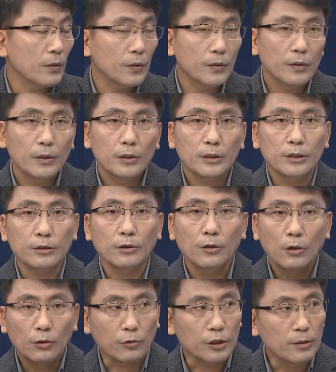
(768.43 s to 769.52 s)
네. 실제
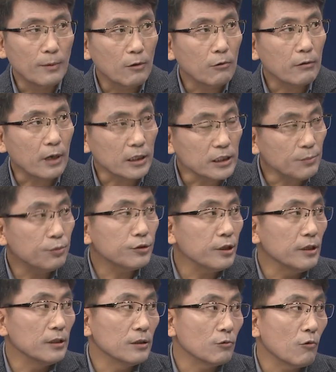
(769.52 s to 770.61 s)
도심하고 같이 붙어
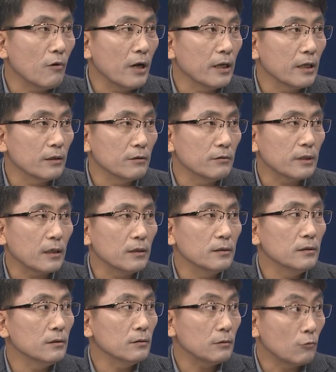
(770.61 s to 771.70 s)
있는 공항이거든요.
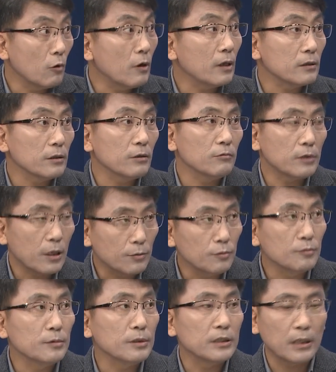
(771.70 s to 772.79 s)
다른 공항 같은 경우
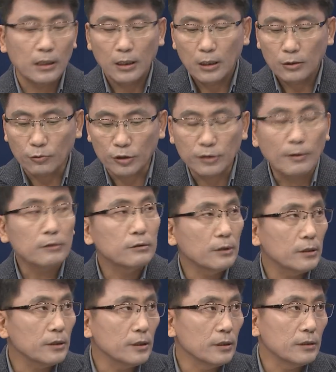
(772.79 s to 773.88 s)
대부분 이제 도심하고
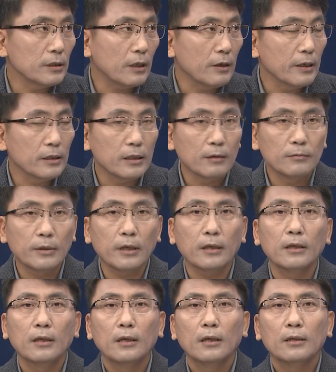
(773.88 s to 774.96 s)
떨어져 있는 상황이기 때문에
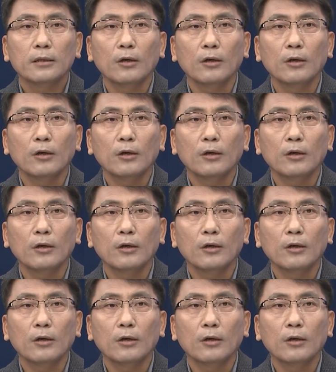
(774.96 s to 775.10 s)
네.